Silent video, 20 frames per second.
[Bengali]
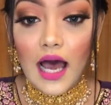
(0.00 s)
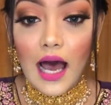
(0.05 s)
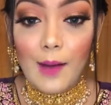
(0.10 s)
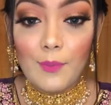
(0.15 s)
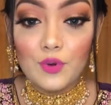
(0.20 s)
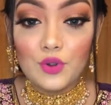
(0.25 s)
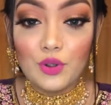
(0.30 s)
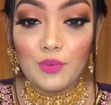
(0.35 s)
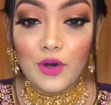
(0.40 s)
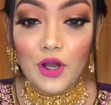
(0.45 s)

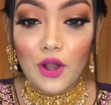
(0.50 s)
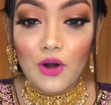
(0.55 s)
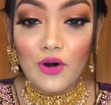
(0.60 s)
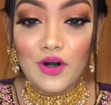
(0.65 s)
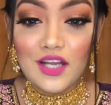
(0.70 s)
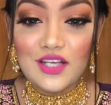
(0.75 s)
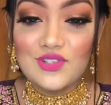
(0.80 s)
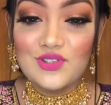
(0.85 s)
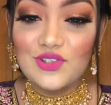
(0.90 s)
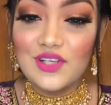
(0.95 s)
আপু তোমাকে
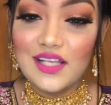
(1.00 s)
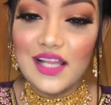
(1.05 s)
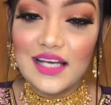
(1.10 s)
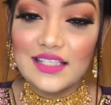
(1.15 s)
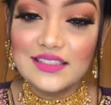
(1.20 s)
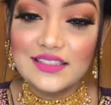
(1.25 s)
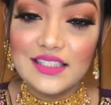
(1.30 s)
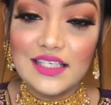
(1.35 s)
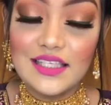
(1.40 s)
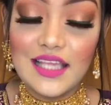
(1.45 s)
অনেক সুন্দর
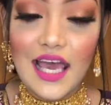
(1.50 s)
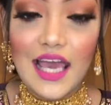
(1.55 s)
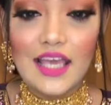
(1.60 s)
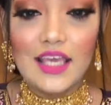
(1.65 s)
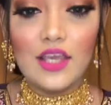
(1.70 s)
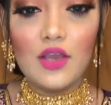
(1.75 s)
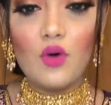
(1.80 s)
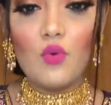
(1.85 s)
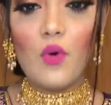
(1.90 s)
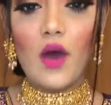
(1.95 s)
লাগছে থ্যাংক
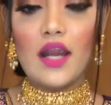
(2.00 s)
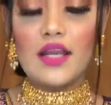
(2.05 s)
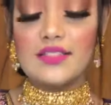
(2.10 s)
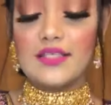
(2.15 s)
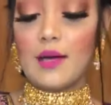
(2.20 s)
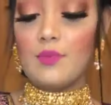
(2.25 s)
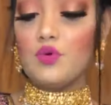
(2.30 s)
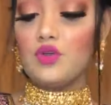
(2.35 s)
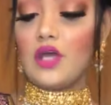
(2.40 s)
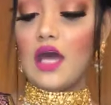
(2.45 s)
ইউ ওয়ারিস
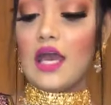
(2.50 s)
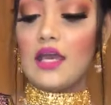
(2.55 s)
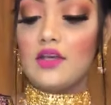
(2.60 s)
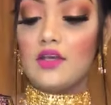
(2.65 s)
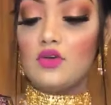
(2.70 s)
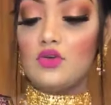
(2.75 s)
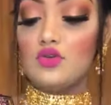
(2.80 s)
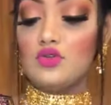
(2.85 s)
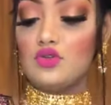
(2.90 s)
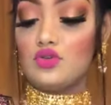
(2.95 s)
আপু থ্যাংক
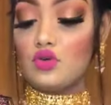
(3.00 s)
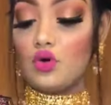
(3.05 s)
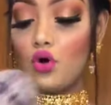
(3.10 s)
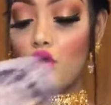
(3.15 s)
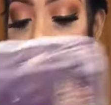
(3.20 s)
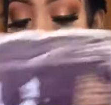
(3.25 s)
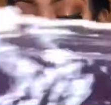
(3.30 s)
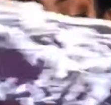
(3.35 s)
ইউ সো